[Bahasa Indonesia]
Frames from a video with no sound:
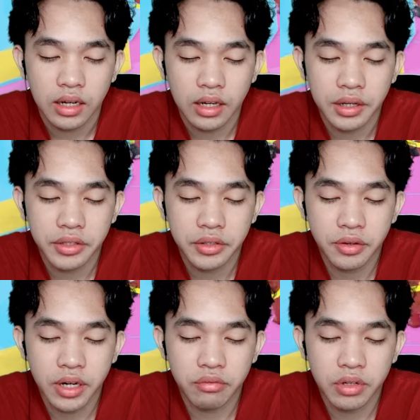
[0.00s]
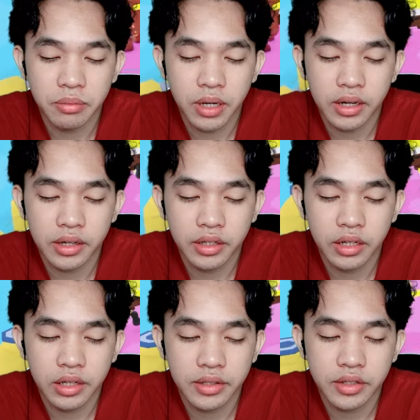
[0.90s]
let's go everybody
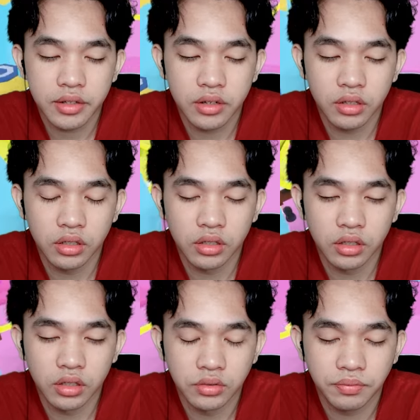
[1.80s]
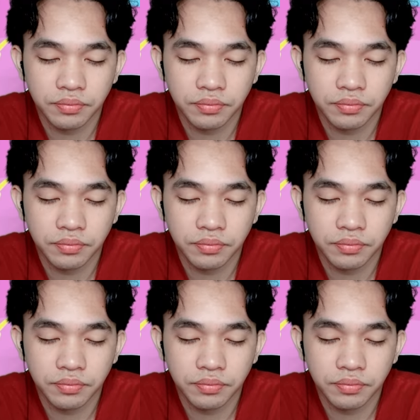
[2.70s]
let's go